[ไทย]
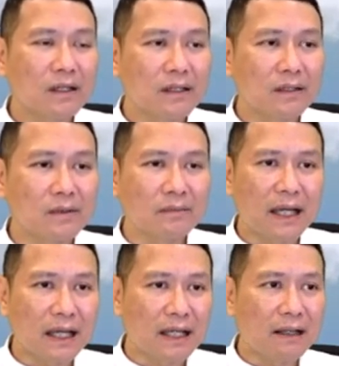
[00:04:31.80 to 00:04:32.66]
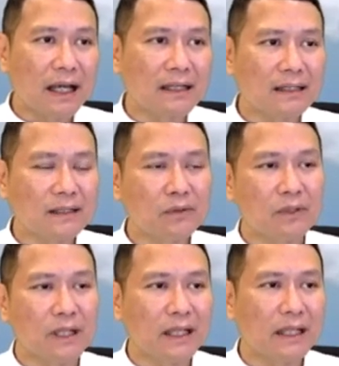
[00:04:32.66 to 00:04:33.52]
หรือว่ากำลังอยู่
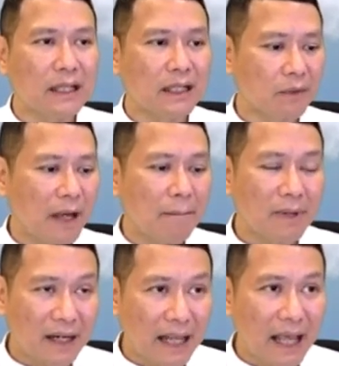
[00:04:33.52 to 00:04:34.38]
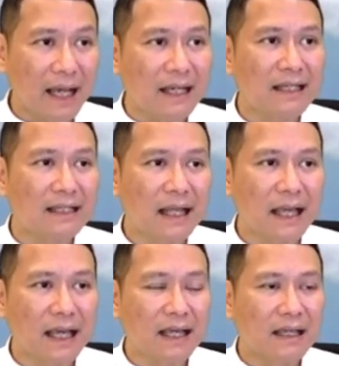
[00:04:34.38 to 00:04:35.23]
ในความเกรง
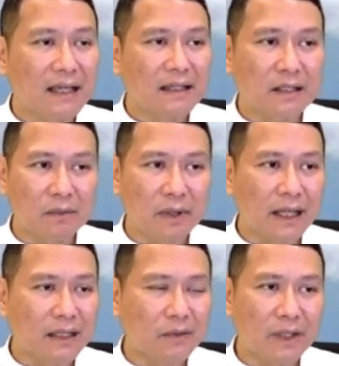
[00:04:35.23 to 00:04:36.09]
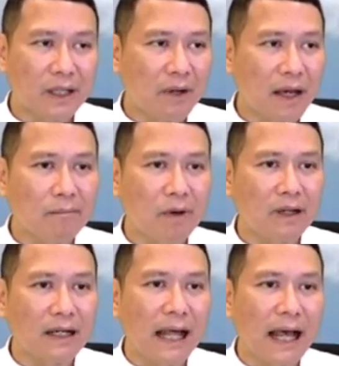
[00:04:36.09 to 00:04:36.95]
นะหรือว่าอยู่ในความผ่อ
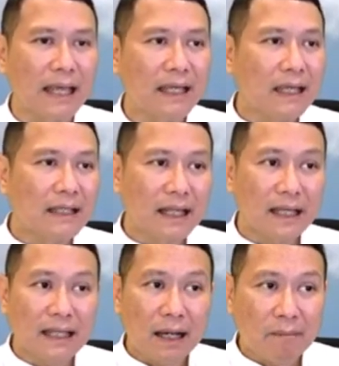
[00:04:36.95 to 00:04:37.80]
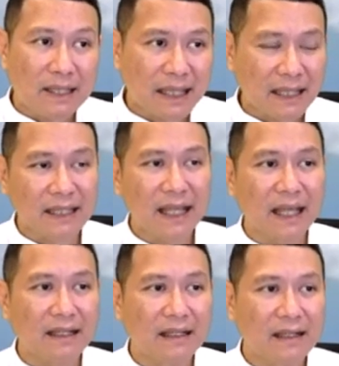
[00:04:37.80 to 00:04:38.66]
นคลาย ถ้ายังไม่ชัดเจ
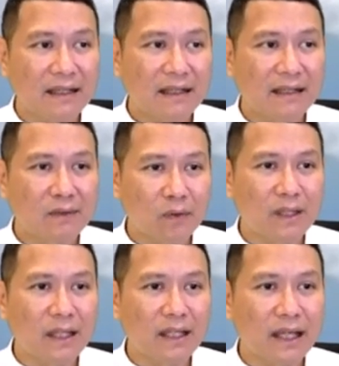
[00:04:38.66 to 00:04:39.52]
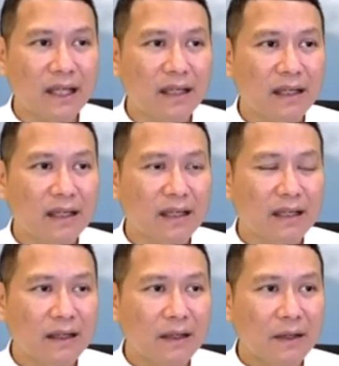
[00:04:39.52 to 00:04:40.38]
นตรงนี้เนี่ย
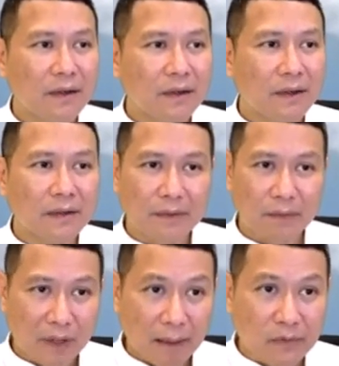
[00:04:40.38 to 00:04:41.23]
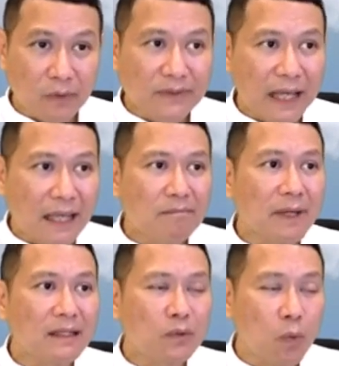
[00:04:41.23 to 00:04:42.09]
ความสงสัย
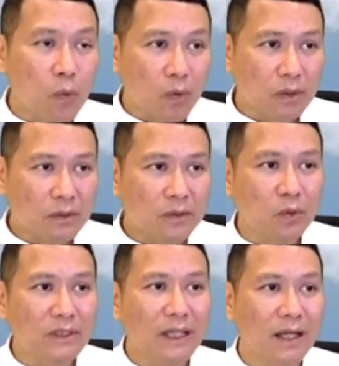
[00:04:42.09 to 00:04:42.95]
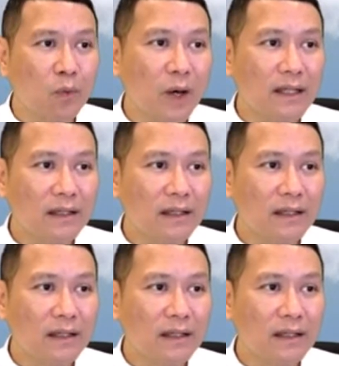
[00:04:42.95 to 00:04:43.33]
มันถูกจุดชนวน